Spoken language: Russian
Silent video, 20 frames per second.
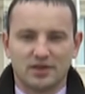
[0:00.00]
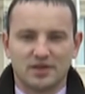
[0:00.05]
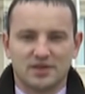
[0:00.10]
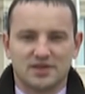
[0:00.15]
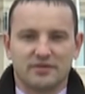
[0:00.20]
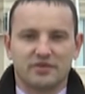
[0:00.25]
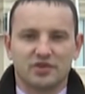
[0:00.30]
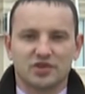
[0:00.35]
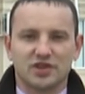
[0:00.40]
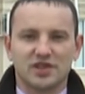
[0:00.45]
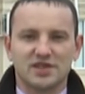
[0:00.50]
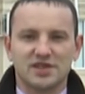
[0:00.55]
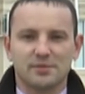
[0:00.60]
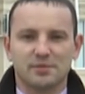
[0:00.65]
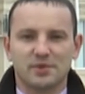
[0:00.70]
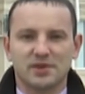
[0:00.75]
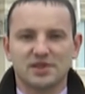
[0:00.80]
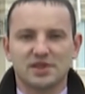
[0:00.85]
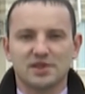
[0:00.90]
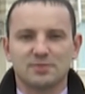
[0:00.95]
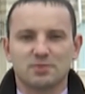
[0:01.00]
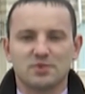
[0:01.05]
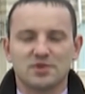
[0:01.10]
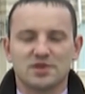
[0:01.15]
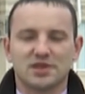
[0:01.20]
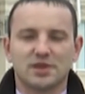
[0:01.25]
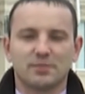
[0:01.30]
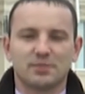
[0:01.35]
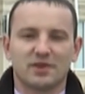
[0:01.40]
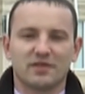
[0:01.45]
Завершается процесс
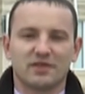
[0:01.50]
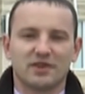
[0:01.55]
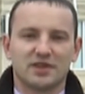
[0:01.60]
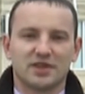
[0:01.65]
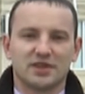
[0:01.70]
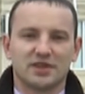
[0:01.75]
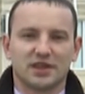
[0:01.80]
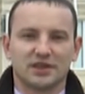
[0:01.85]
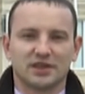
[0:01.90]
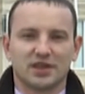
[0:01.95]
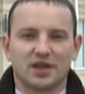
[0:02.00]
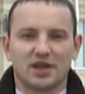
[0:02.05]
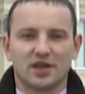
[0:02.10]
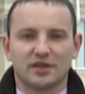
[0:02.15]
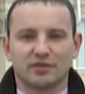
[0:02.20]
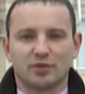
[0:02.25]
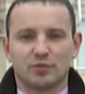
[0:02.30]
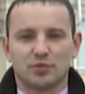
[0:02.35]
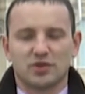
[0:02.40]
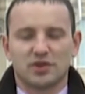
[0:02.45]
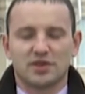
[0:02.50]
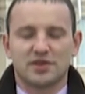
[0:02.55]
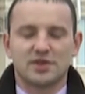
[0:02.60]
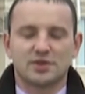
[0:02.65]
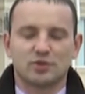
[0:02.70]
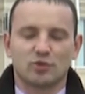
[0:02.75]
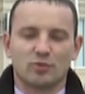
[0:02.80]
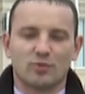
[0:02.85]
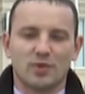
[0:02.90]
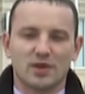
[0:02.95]
после направления дактокарт в
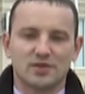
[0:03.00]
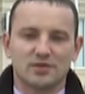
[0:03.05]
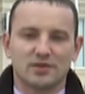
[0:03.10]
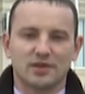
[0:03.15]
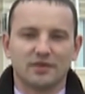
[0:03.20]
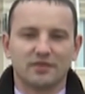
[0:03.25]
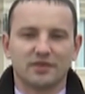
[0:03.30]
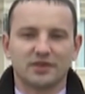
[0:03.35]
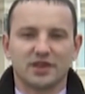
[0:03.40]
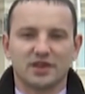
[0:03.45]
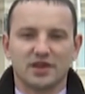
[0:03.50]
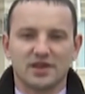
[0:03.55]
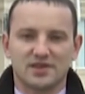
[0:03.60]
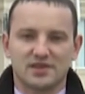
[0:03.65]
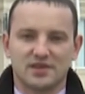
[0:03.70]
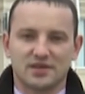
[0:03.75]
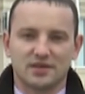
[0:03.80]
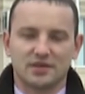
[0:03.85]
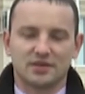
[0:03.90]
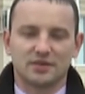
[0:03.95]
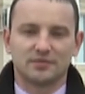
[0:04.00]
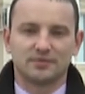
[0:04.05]
общероссийскую базу МВД России.